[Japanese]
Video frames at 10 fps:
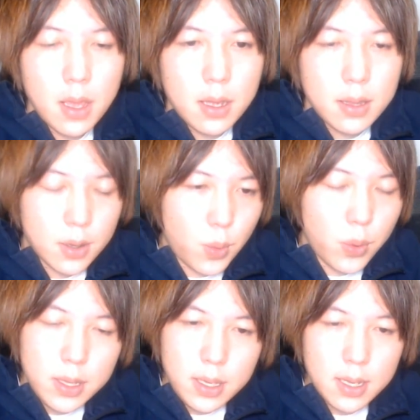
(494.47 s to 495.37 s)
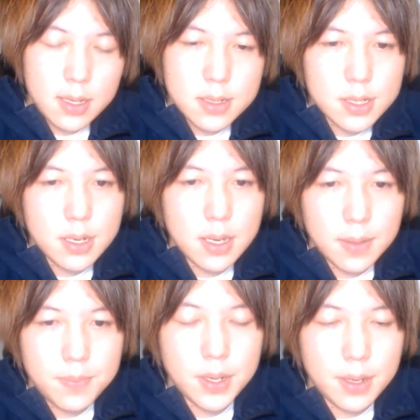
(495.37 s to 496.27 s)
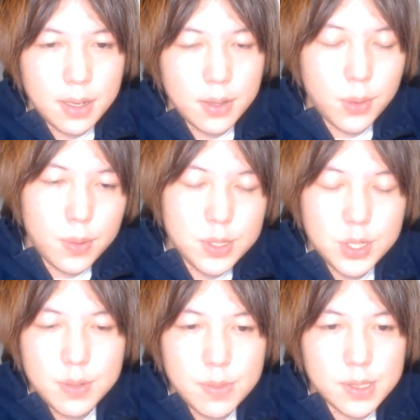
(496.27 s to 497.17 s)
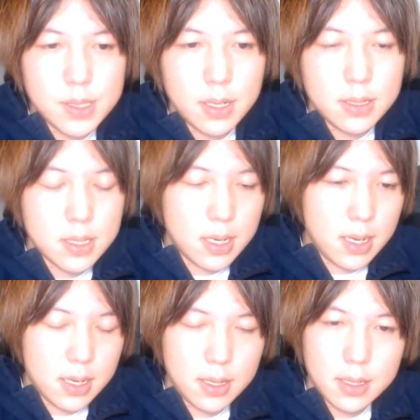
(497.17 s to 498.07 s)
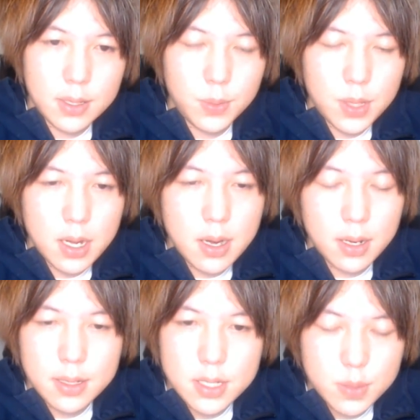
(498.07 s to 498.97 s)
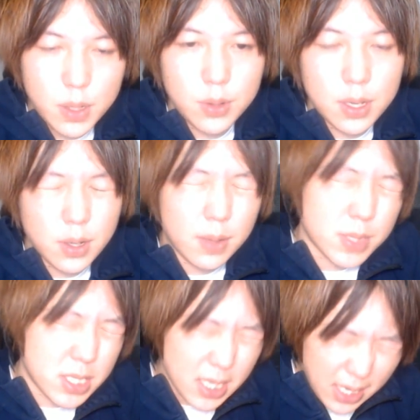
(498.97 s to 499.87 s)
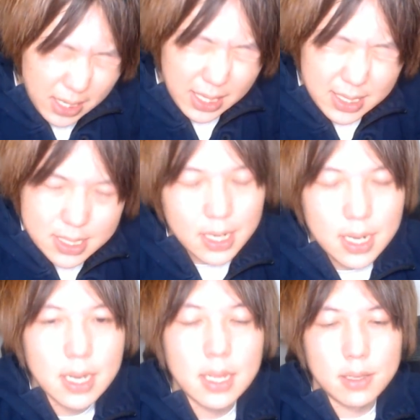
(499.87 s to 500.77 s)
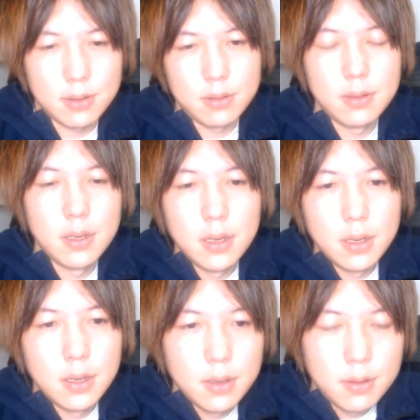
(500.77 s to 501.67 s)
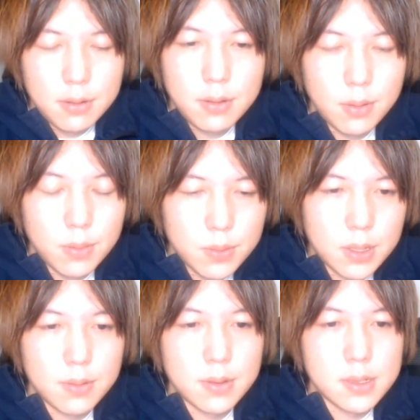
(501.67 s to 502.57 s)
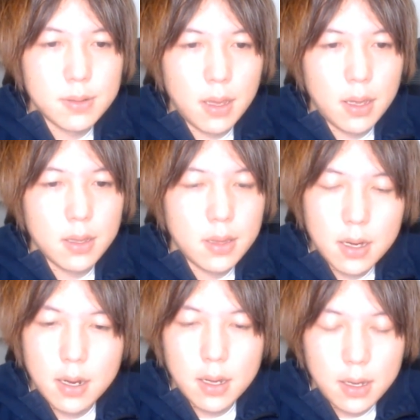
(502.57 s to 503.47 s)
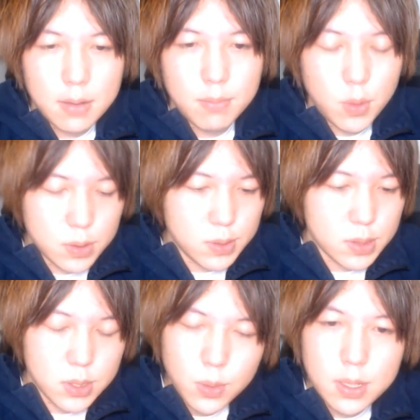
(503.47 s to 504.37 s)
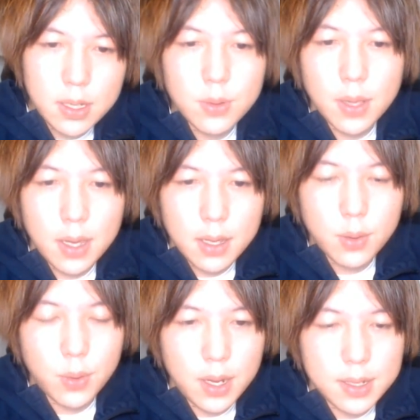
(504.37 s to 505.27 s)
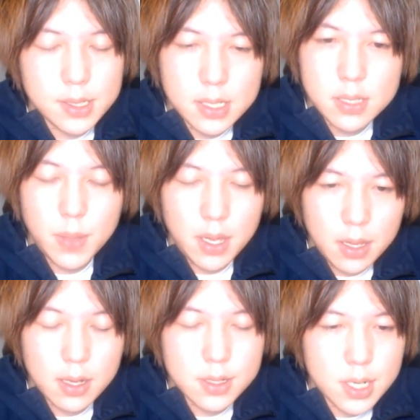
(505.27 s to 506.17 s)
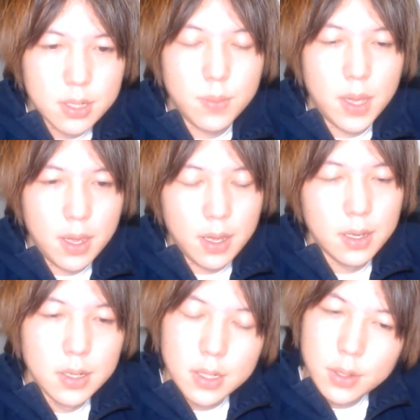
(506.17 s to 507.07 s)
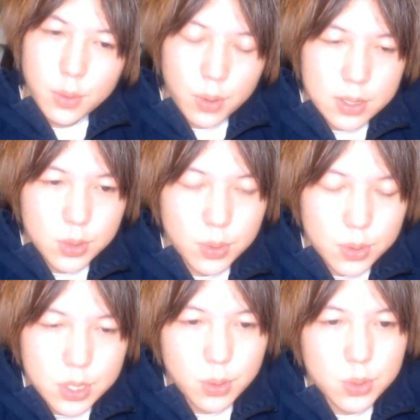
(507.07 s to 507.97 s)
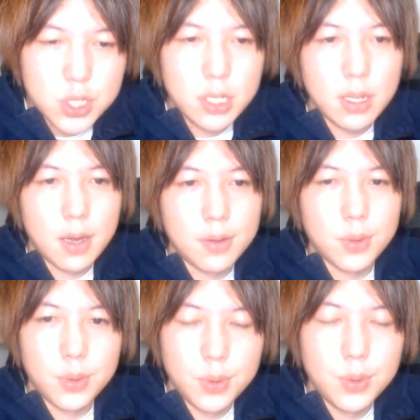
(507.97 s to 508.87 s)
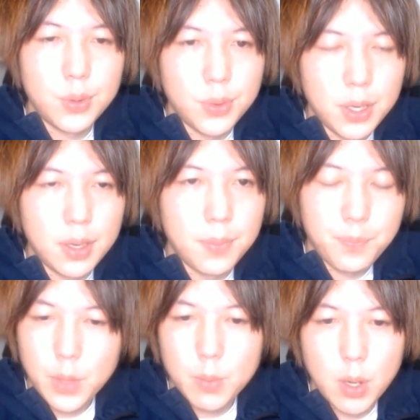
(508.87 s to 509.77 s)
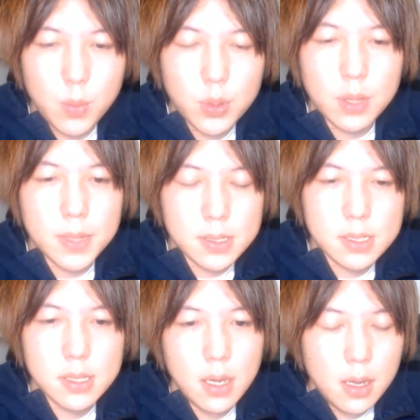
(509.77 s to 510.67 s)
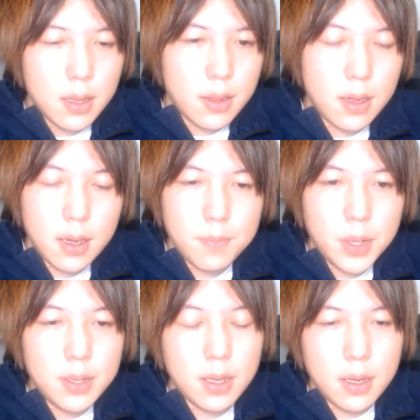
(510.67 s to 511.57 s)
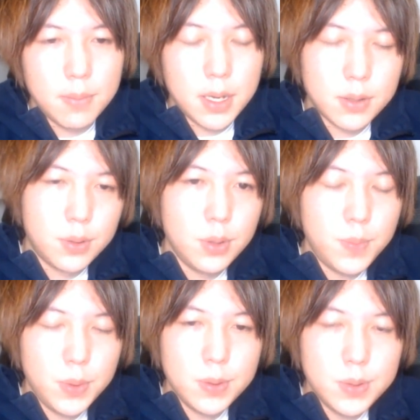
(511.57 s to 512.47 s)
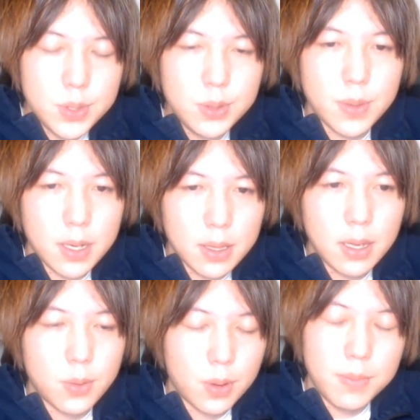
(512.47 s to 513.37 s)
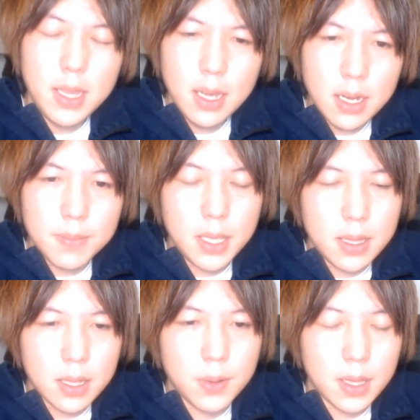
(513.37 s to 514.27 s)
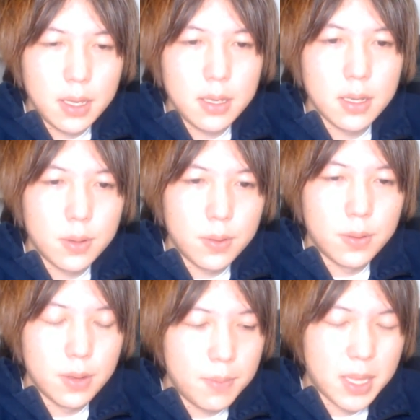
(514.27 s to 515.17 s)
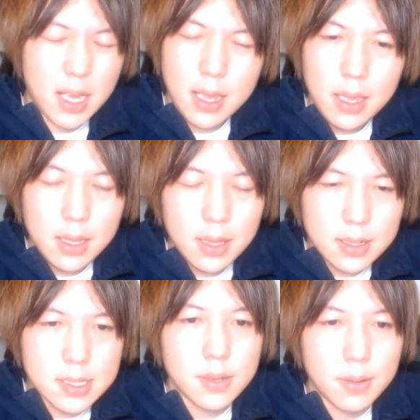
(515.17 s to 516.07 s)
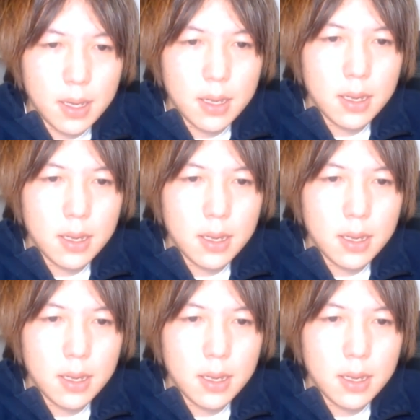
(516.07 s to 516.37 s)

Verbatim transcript: だこれに関してはやっぱり同一人物なんじゃないかなって疑われてしまうのはこれもしゃあないんじゃないかなと。いうふうに思ってるんですよね。だから、もうそう、早期のね、これ、説明とか釈明、これちょっとしてほしいな、というふうに、まあ思ってます。で、やっぱりね、まあグループ YouTuber って、これみんながみんなではないけど、やっぱ大変なんですよね。